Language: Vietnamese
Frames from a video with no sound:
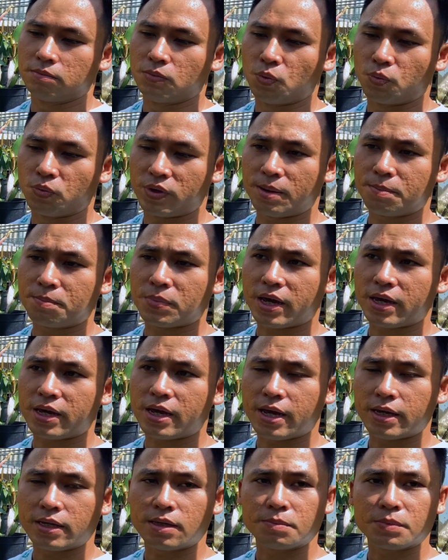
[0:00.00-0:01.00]
100 cây
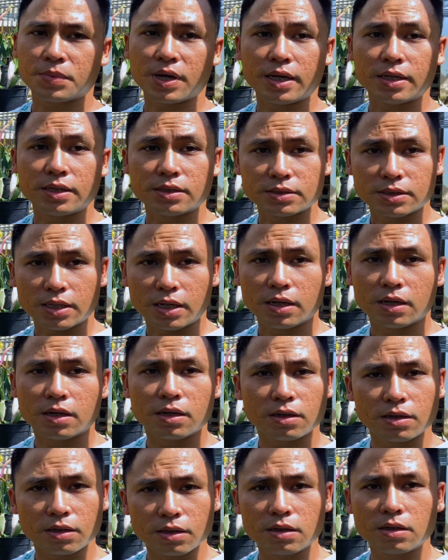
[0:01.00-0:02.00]
200 cây nó sẽ
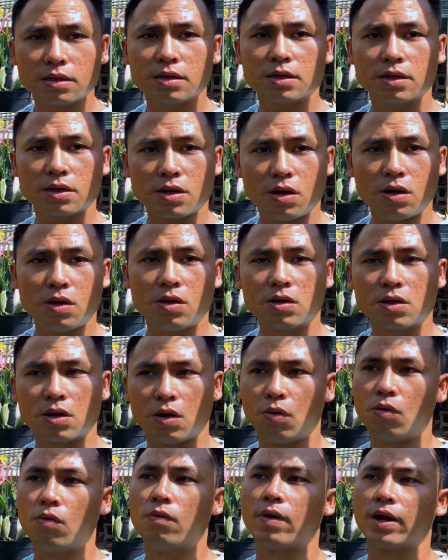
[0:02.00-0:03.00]
có
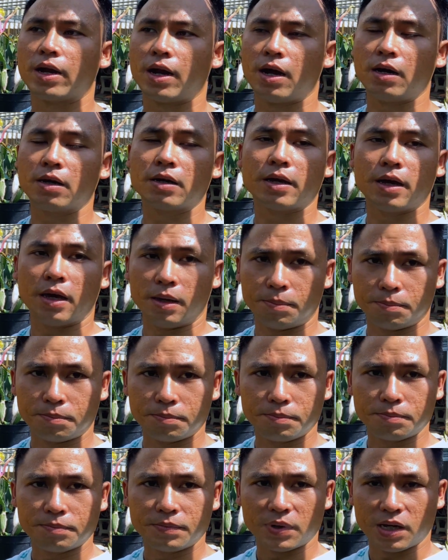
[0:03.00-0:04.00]
nụ và nở kịp
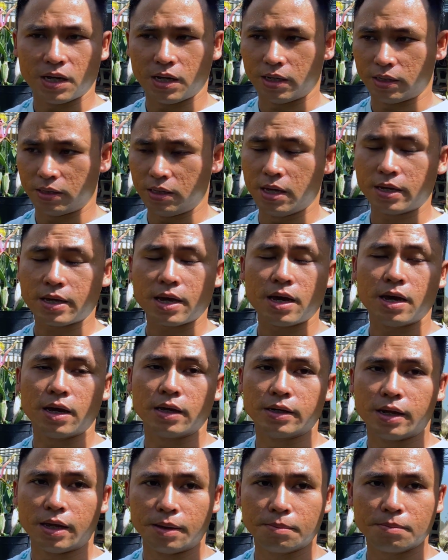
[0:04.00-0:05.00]
với cái
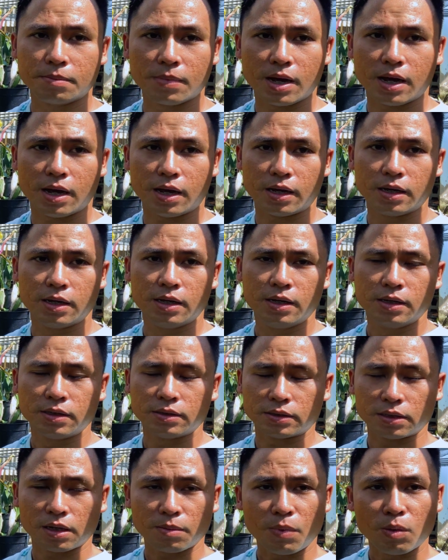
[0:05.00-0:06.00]
thời điểm mà
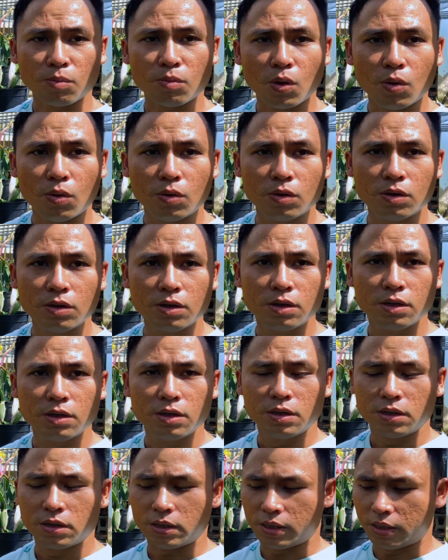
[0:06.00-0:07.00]
người ta mong muốn,
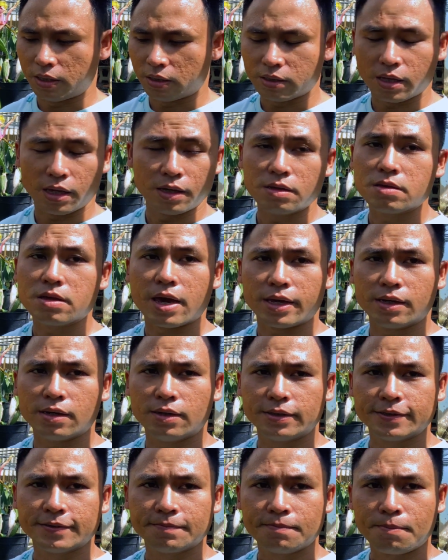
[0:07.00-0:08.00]
thì nó chỉ như vậy
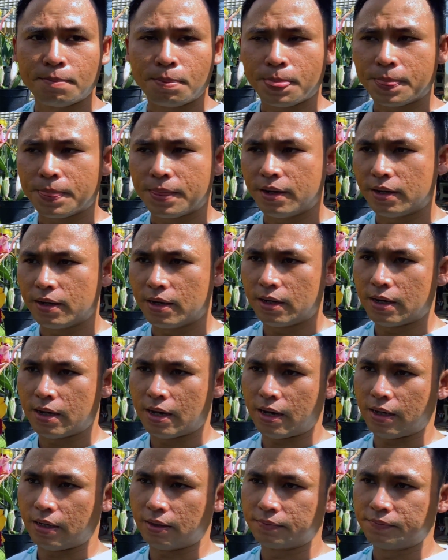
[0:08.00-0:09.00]
thôi. Cho nên
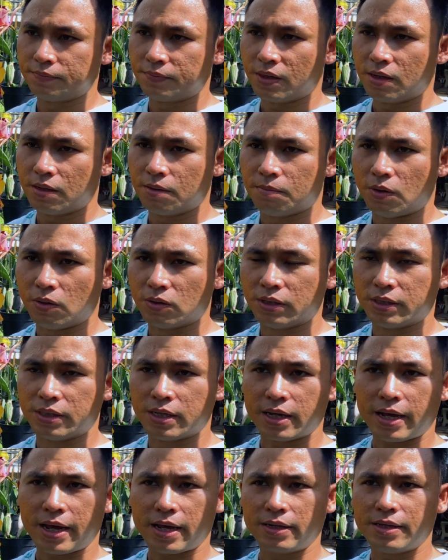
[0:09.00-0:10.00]
là mọi người
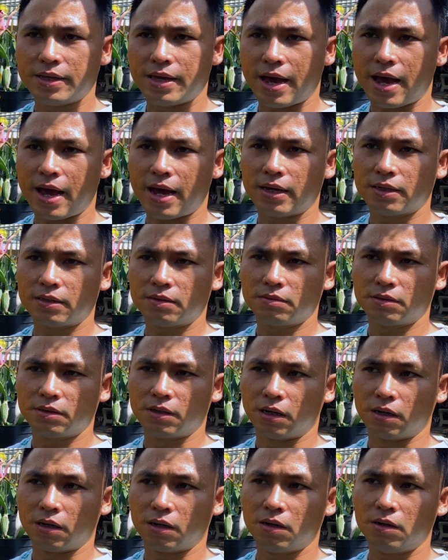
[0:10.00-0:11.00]
chơi Cattleya
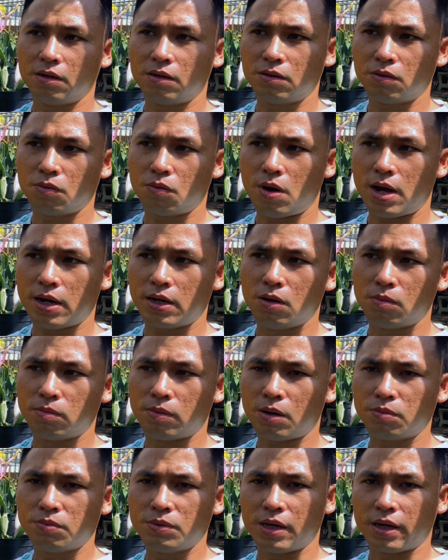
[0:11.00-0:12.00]
đừng có quá nôn
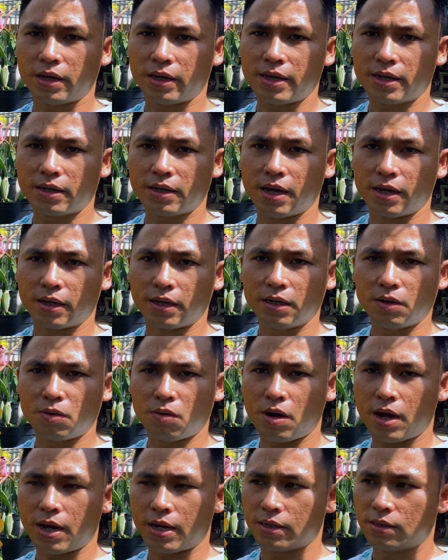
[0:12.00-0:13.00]
nóng về cái vấn đề kích
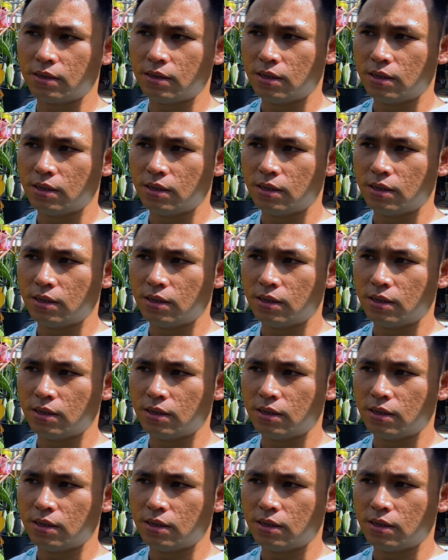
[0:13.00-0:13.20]
hoa,